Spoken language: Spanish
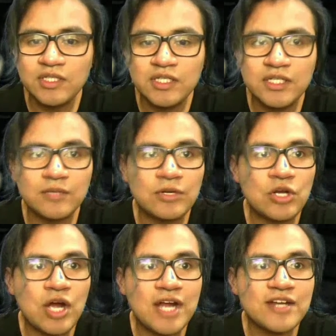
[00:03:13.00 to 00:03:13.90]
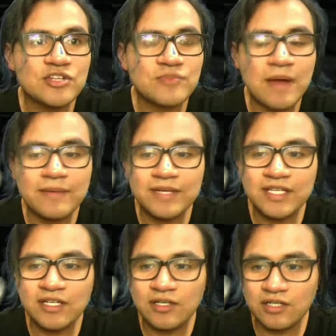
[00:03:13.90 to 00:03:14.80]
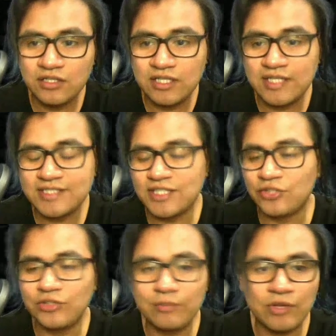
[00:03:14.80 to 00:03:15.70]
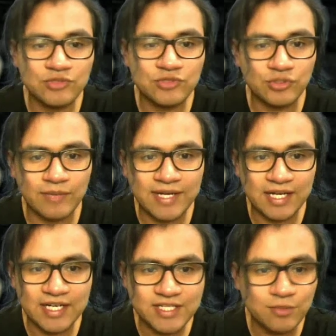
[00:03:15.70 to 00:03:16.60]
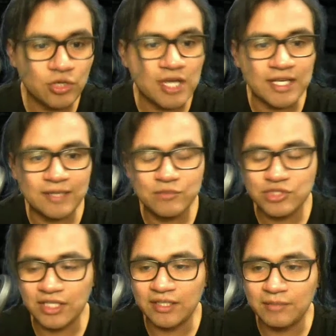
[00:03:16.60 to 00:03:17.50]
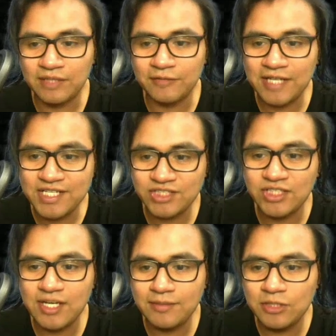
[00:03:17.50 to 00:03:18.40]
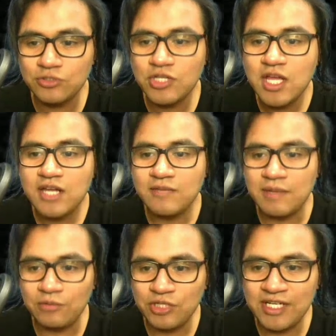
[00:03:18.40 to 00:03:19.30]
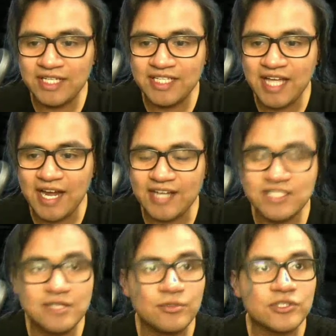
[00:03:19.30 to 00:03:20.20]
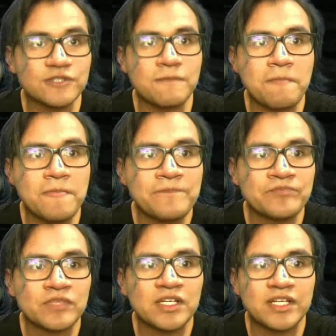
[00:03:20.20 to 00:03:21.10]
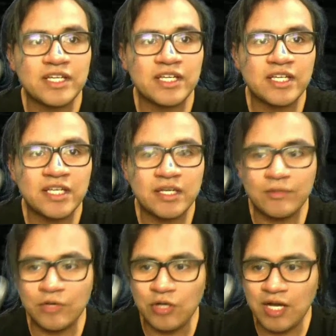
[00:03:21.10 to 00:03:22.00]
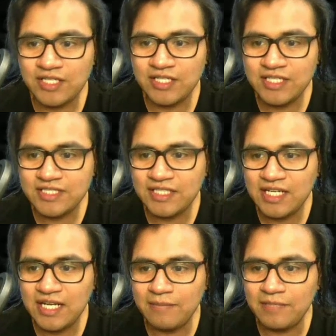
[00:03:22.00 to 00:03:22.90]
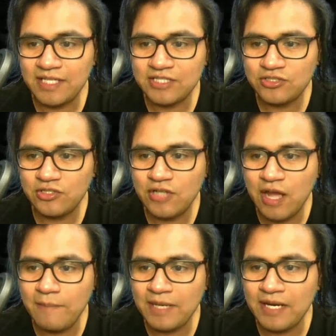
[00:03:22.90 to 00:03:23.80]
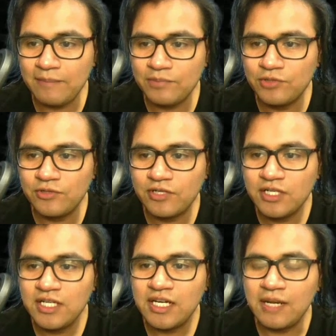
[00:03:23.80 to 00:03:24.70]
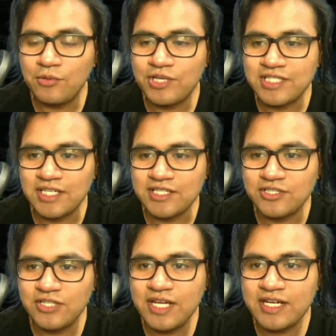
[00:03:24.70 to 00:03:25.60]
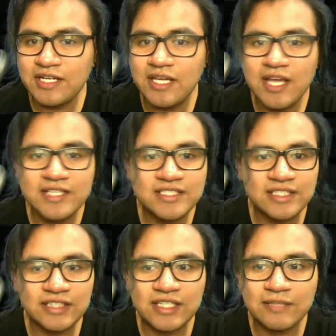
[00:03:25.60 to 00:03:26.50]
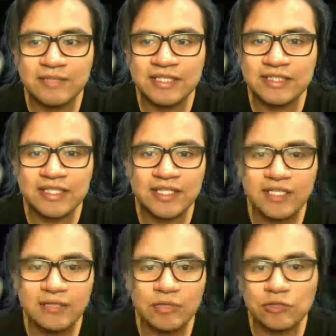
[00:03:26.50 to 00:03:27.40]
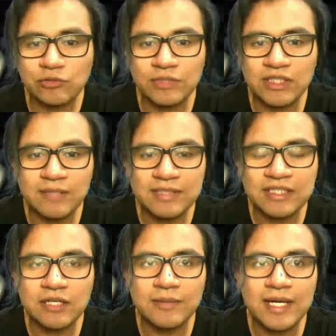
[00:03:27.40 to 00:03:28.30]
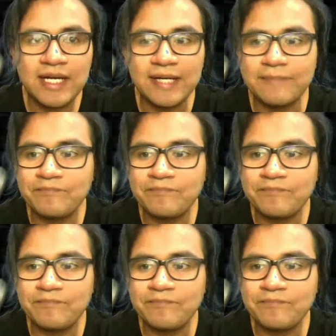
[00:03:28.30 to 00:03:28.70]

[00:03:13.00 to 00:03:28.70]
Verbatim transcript: y bueno, ahí nos va a abrir desde donde podemos tomar el archivo que queremos eh, verificar si tiene virus. Me voy a ir aquí a archivos. Y bueno, aquí está la aplicación APK Pure. La voy a seleccionar. Instantáneamente, bueno, automáticamente la va